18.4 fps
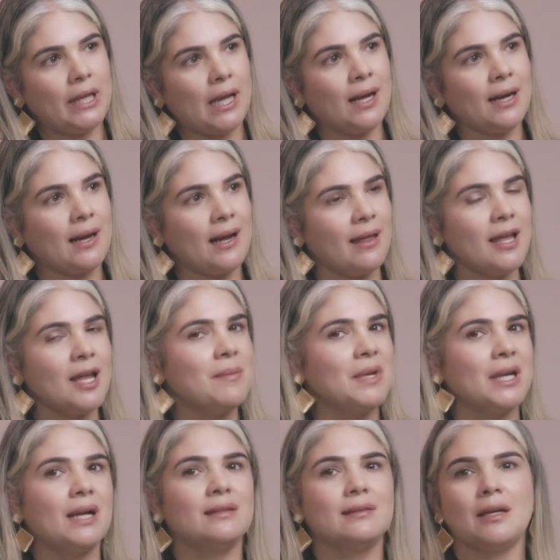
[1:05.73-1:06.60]

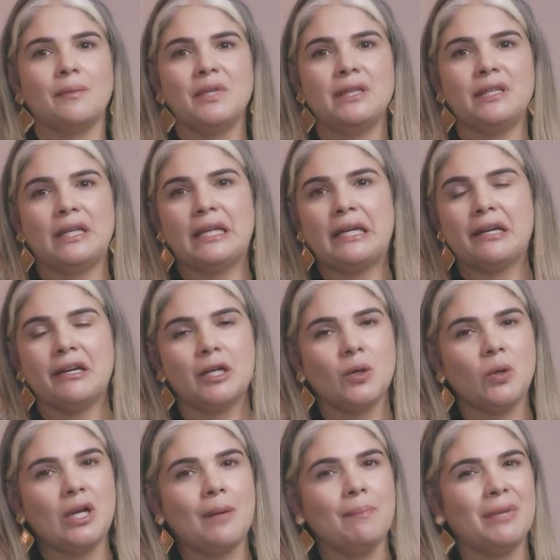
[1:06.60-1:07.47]
académica, también tienen que
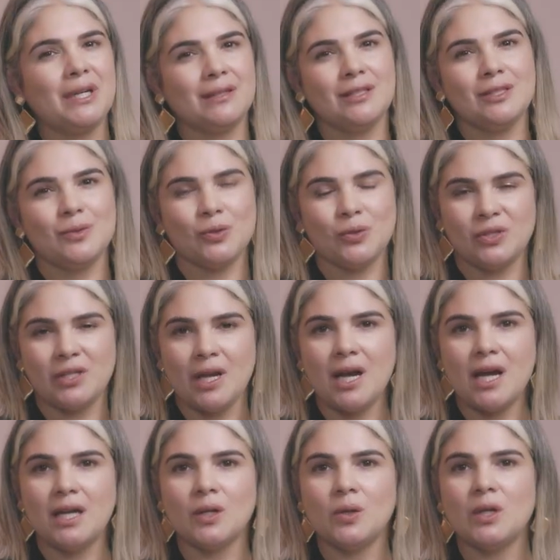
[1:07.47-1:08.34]
ver con la parte
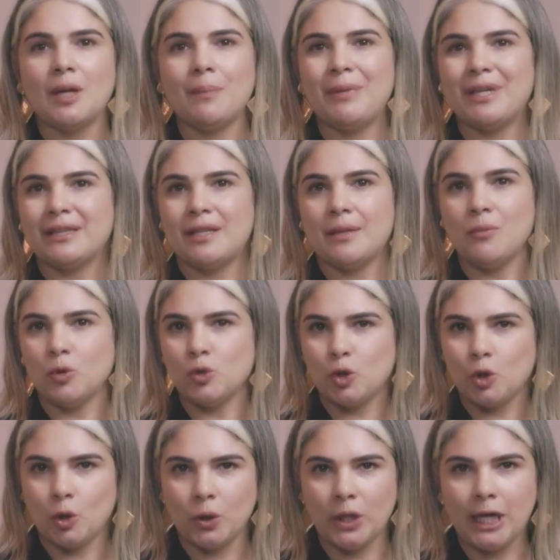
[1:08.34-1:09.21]
social, con la parte
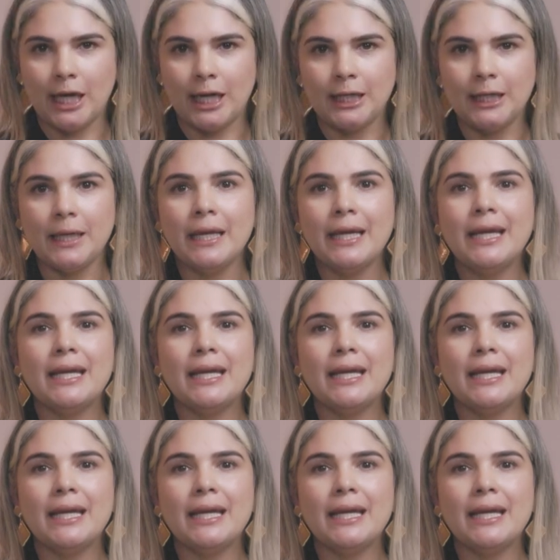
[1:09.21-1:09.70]
emocional.